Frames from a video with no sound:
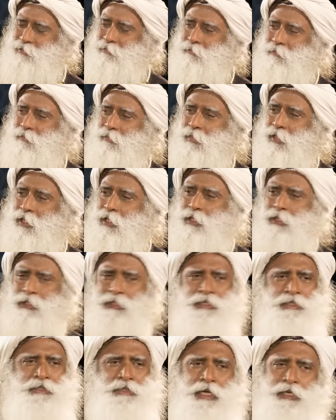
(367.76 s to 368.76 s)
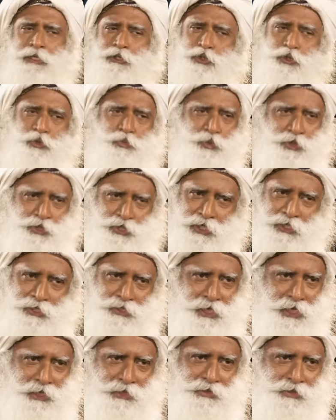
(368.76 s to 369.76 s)
তো কেন এদেশে আমরা
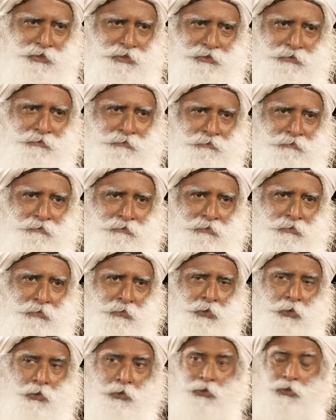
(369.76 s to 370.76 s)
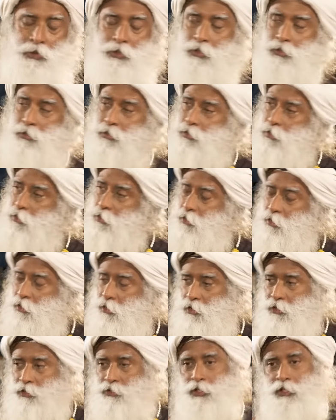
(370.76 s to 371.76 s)
রামের পুজো করি সে আদৌ
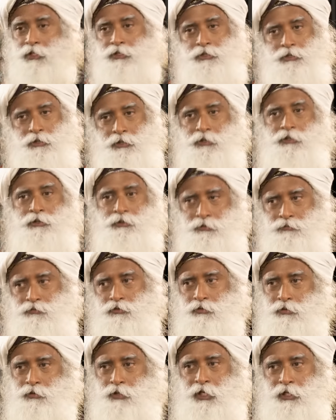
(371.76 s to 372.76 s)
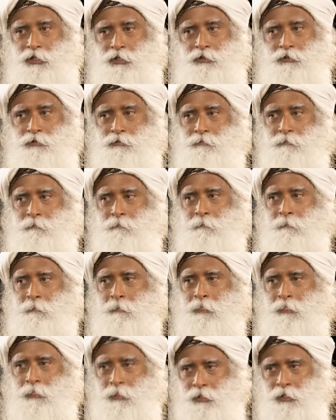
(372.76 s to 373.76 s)
সফল নয় একের পর এক বিপর্যয় হয়েছে
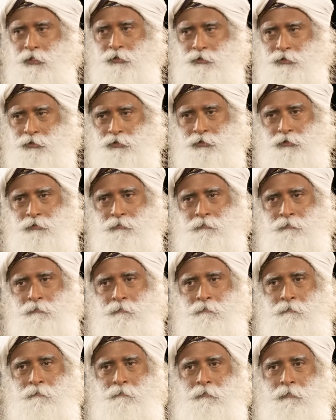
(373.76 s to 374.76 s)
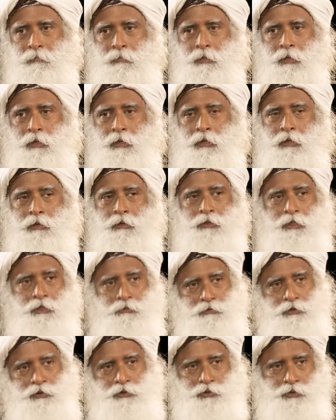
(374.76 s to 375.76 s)
তার এমনকি আজও
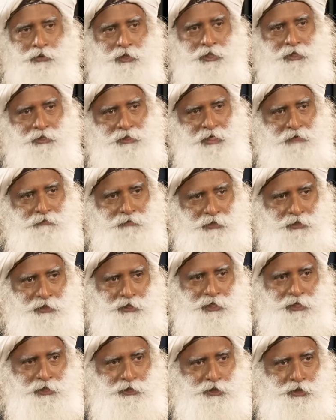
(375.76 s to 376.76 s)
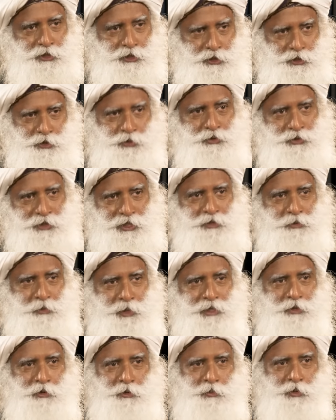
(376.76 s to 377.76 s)
রিয়েল এস্টেট সমস্যা রয়েছে তার
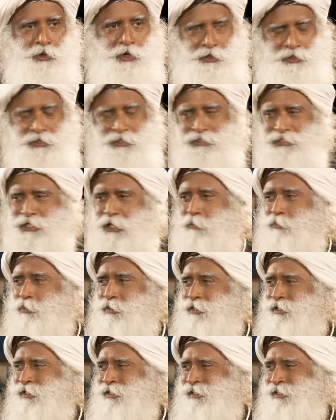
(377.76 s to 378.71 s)
তাই তো সব কথা বলছো